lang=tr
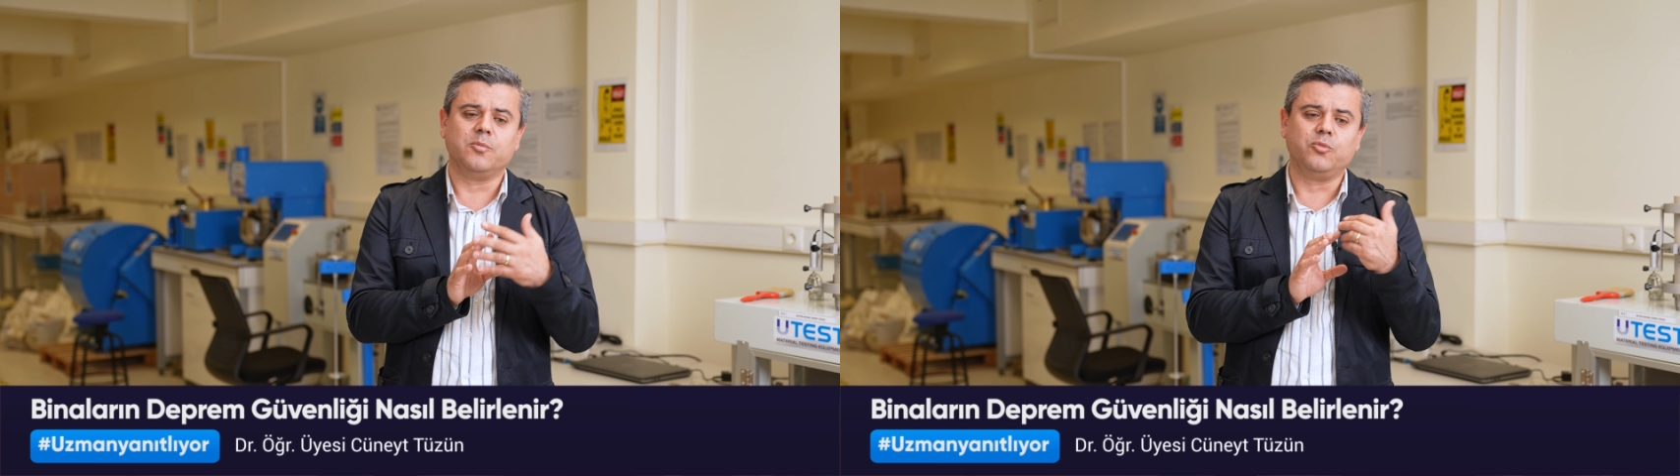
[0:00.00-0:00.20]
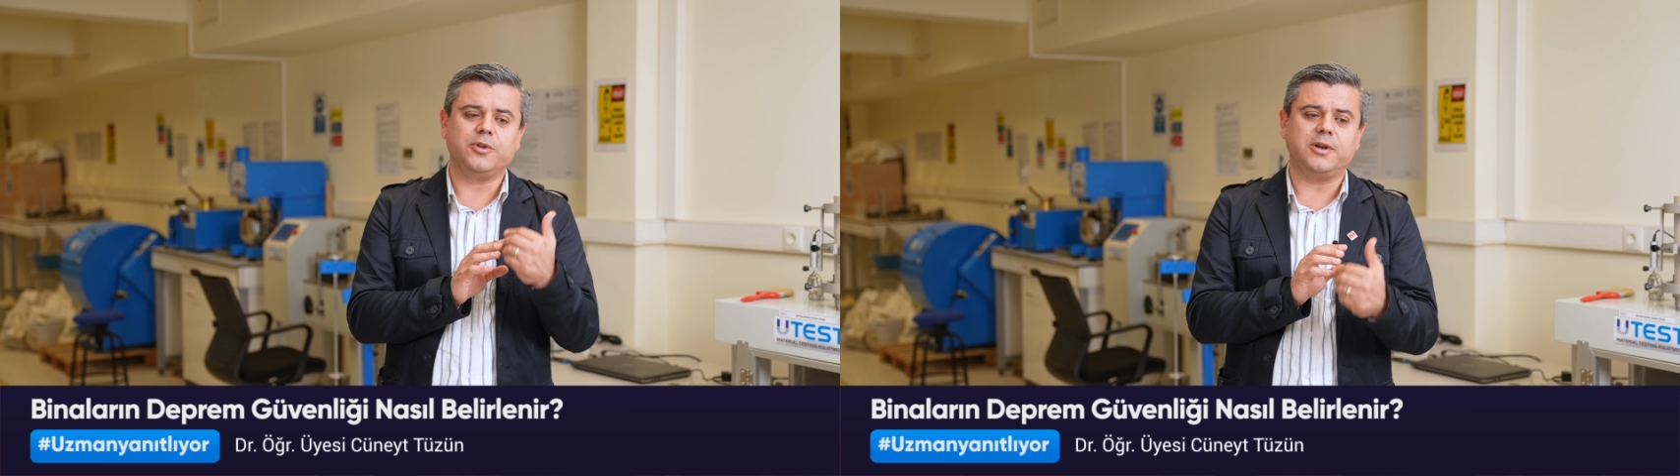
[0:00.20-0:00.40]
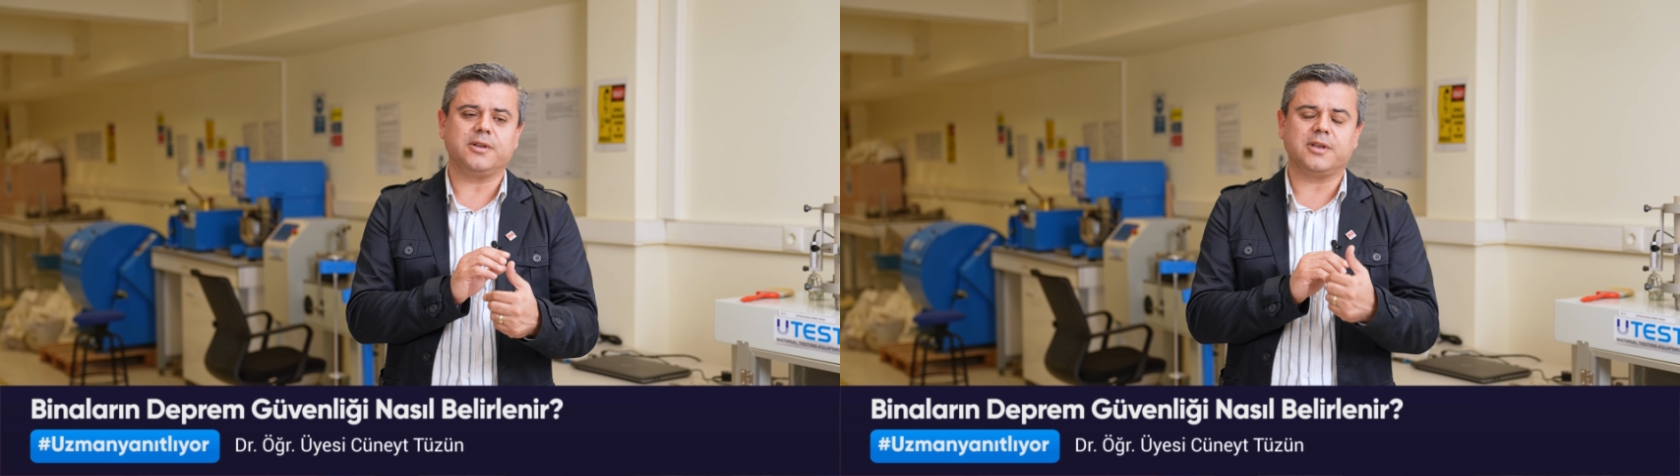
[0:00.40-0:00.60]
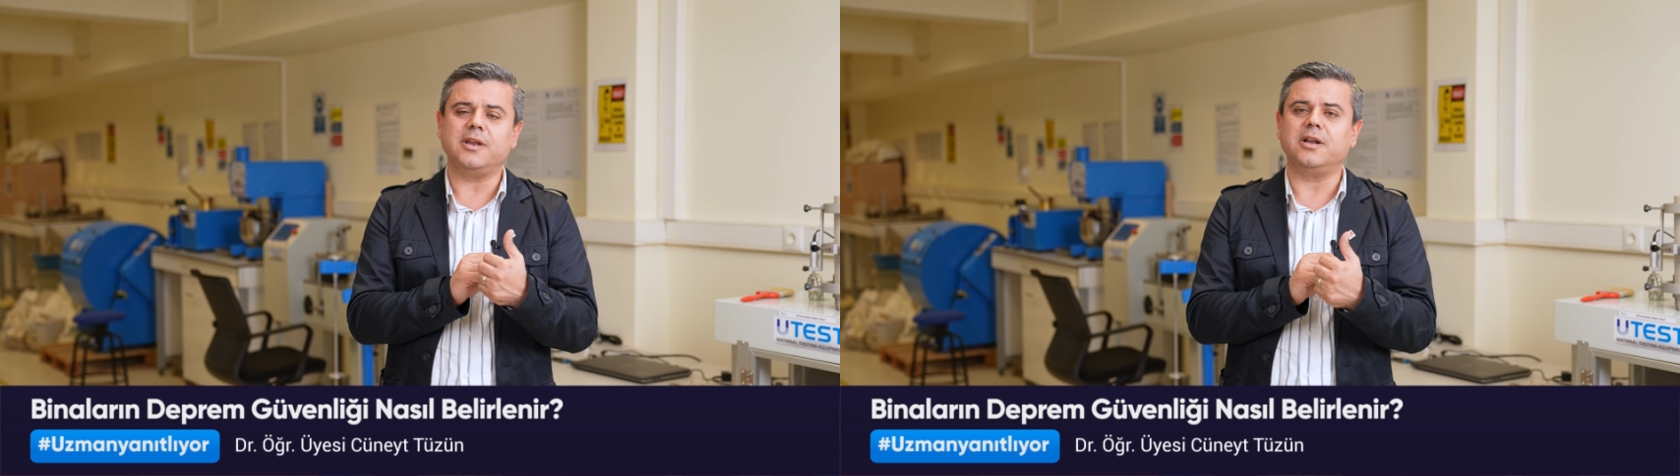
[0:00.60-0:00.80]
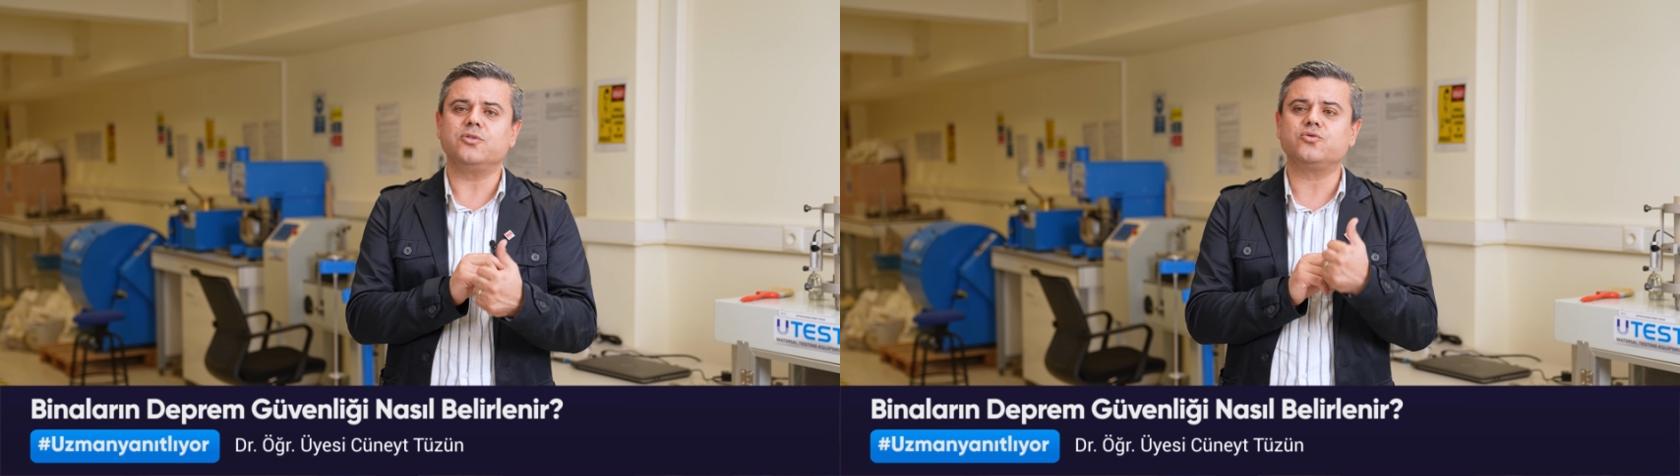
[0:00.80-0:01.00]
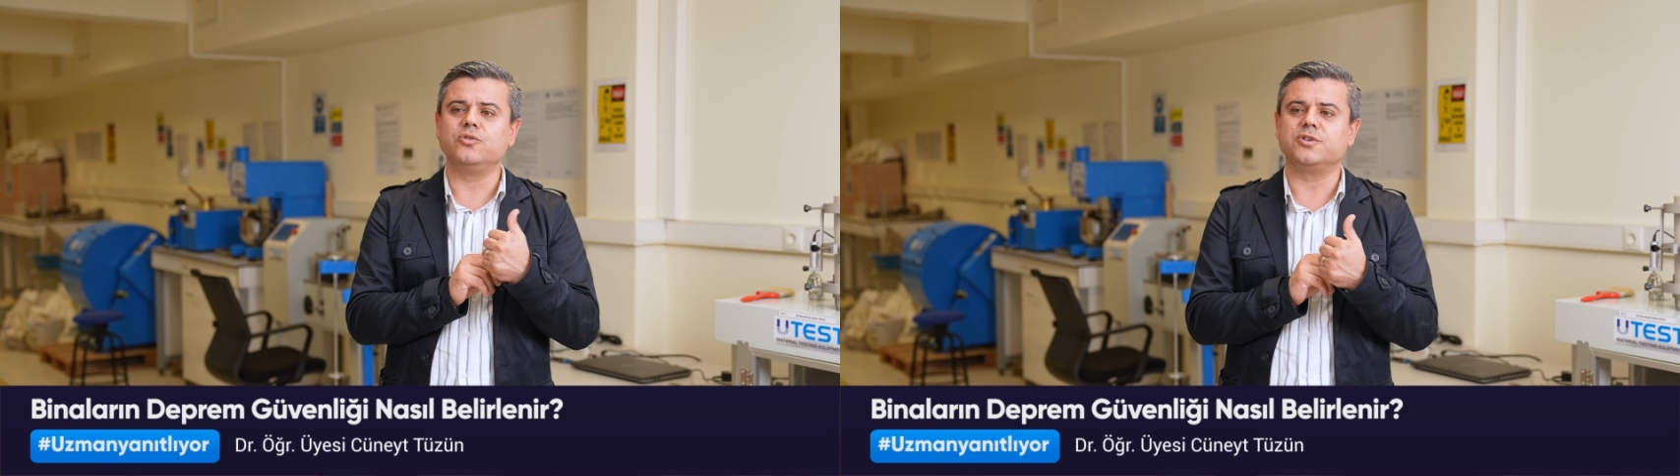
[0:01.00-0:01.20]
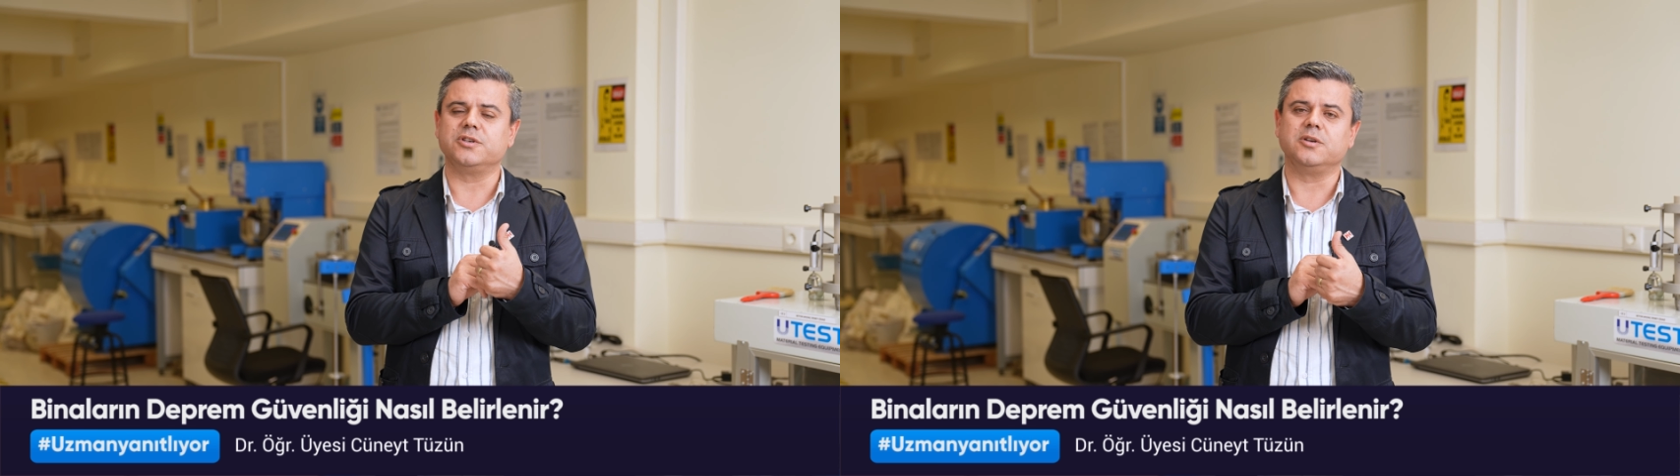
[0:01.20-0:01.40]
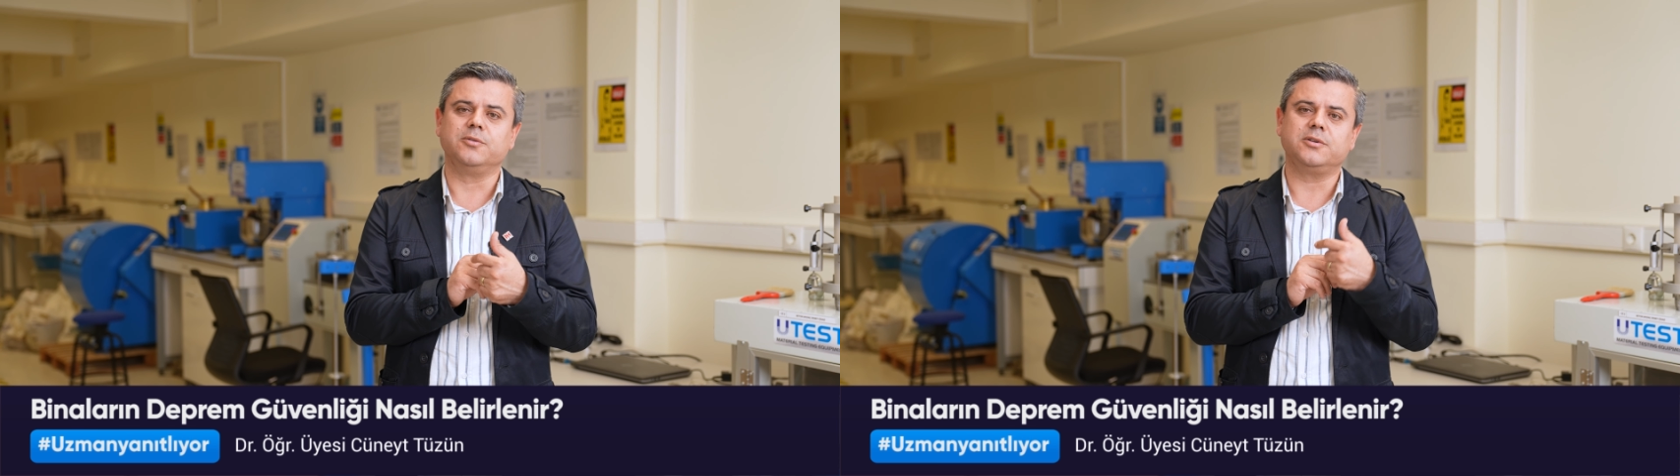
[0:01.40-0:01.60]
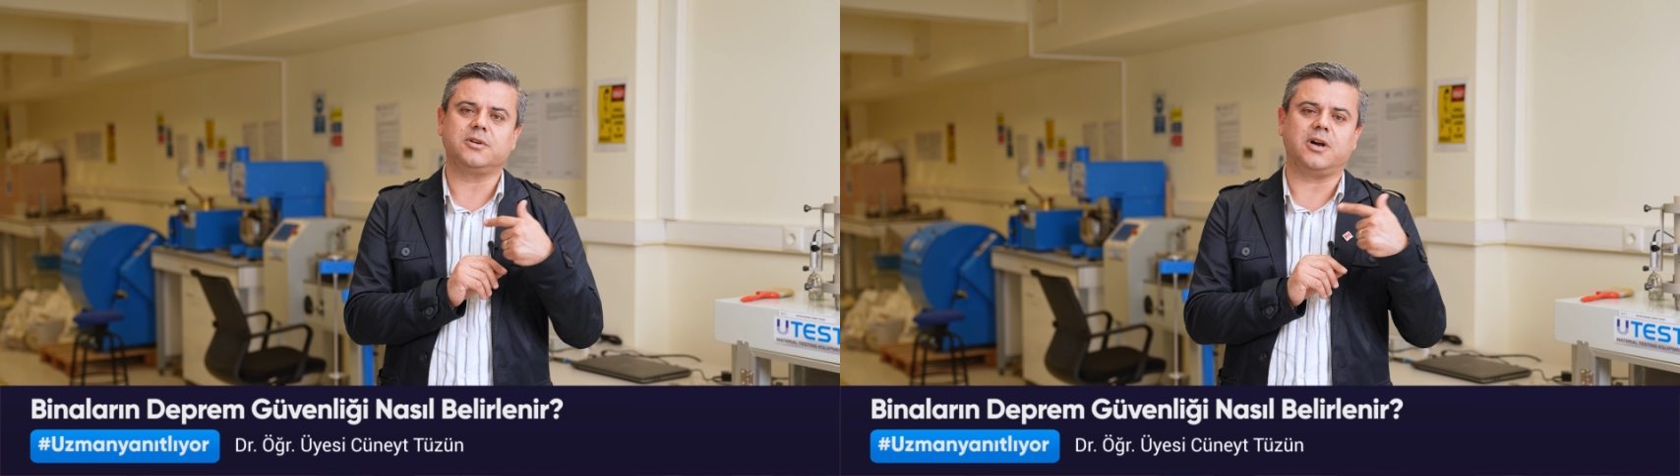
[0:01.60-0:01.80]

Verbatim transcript: Bunlar genelde şunun için yapılır.